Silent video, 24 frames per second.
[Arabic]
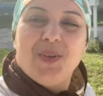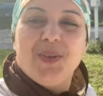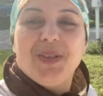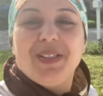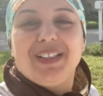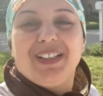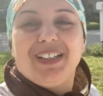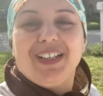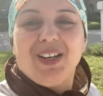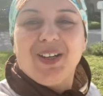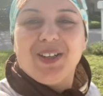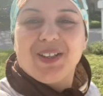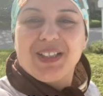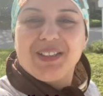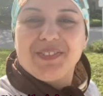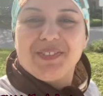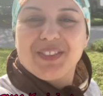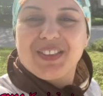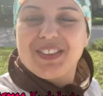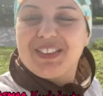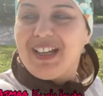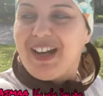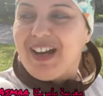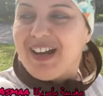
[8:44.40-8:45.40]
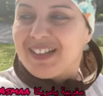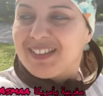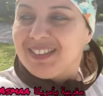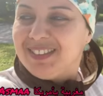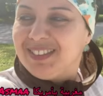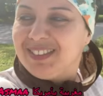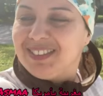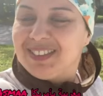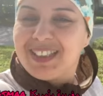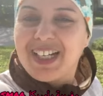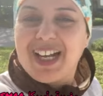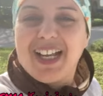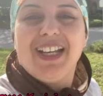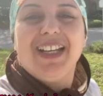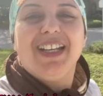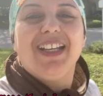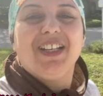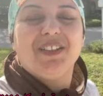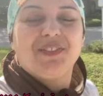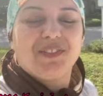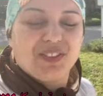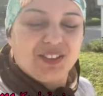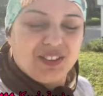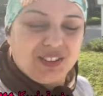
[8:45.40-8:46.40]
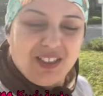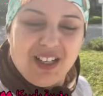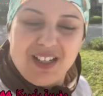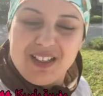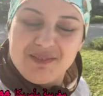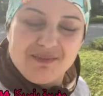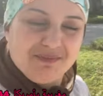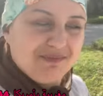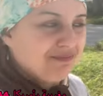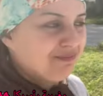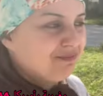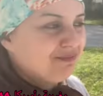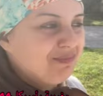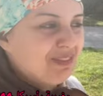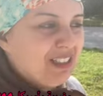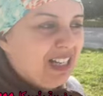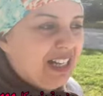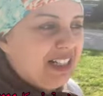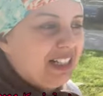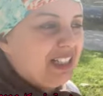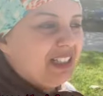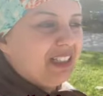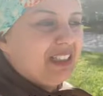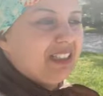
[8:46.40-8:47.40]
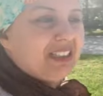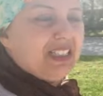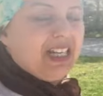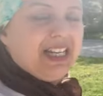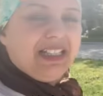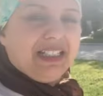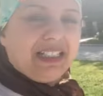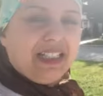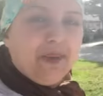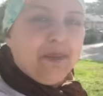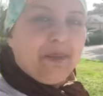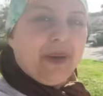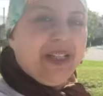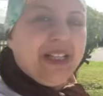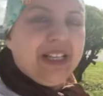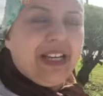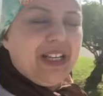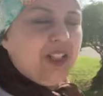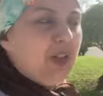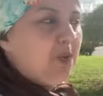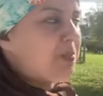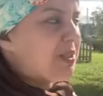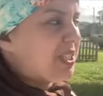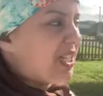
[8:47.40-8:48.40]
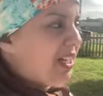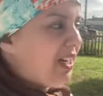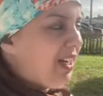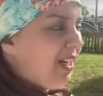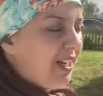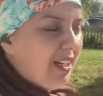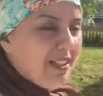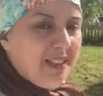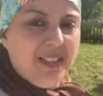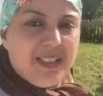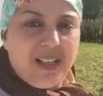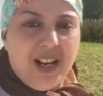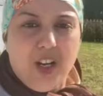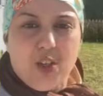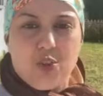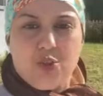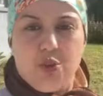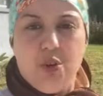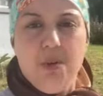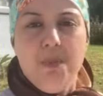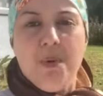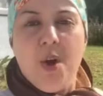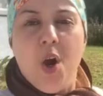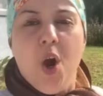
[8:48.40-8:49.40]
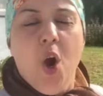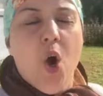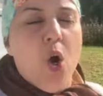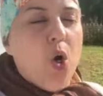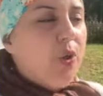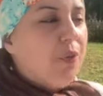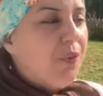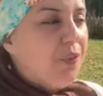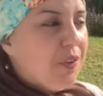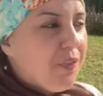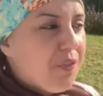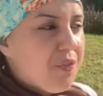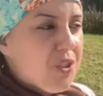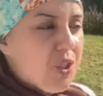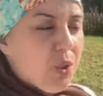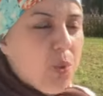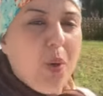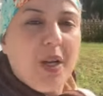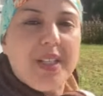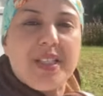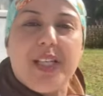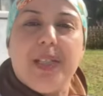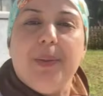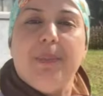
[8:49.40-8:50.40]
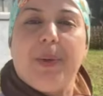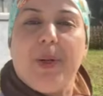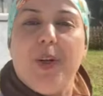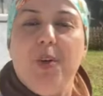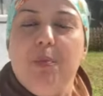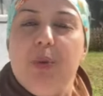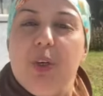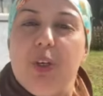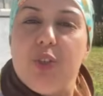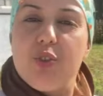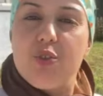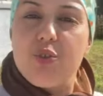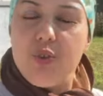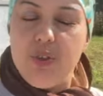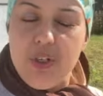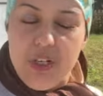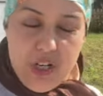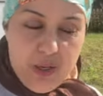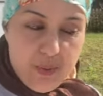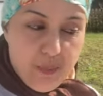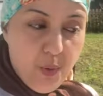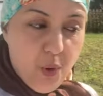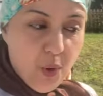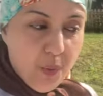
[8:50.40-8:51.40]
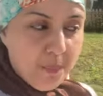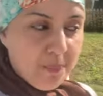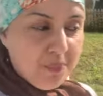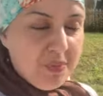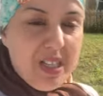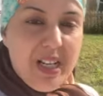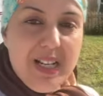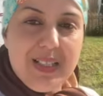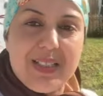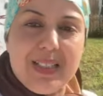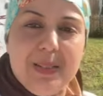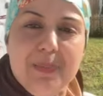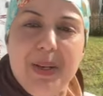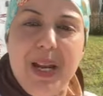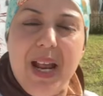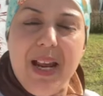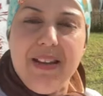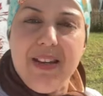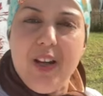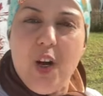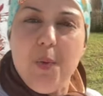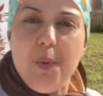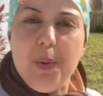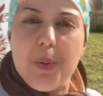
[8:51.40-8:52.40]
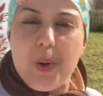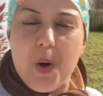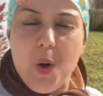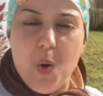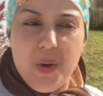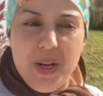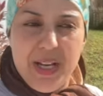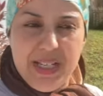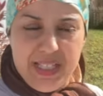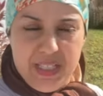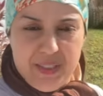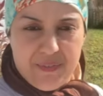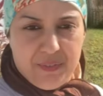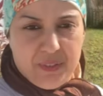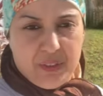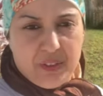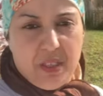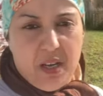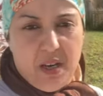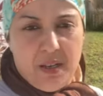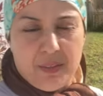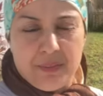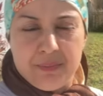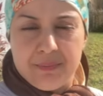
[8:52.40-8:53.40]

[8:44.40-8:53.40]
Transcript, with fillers: ولدي الاخرى في الدار خليه في الدار انا انا كنبغي نخليهم صراحه على راحتهم وفي نفس الوقت كنبغيهم يخرجوا يلعبوا احسن من انهم يبقاو جالسين في الدار